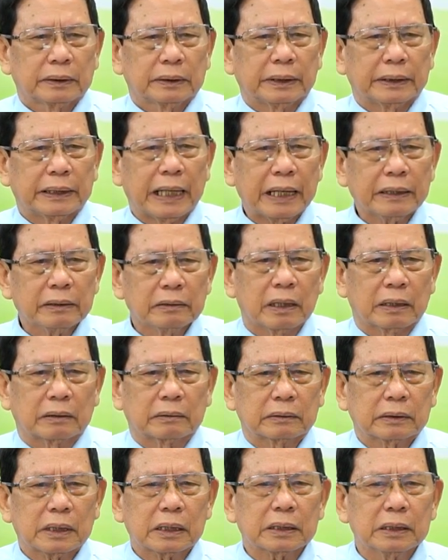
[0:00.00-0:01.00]
thì đã
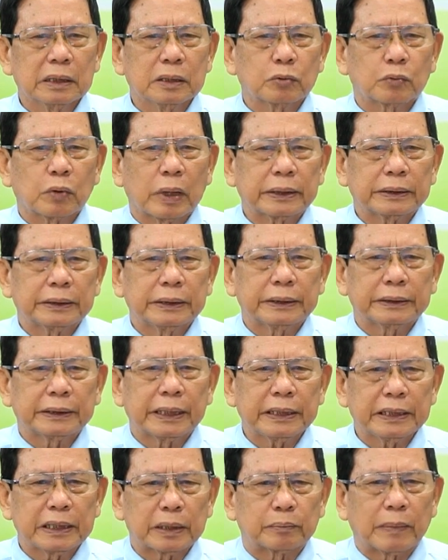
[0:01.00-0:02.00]
được các cơ quan y
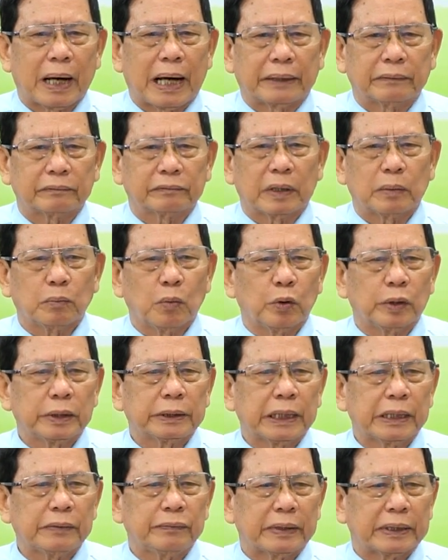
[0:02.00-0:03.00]
tế Nhật Bản và Bộ Y
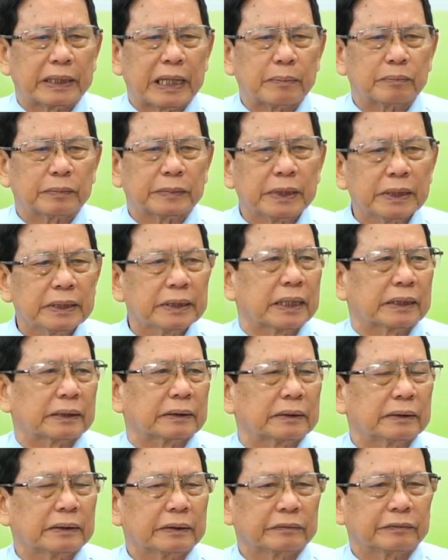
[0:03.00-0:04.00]
tế Việt Nam chứng nhận
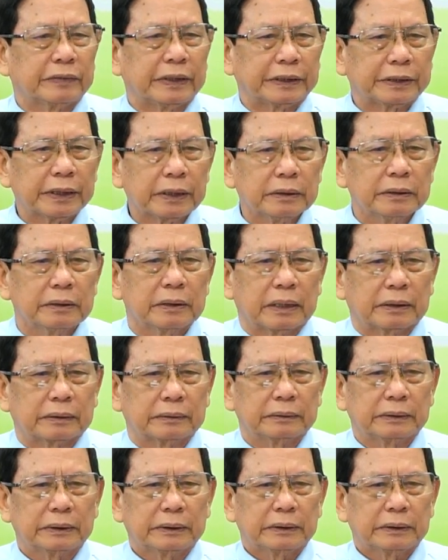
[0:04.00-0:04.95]
về chất lượng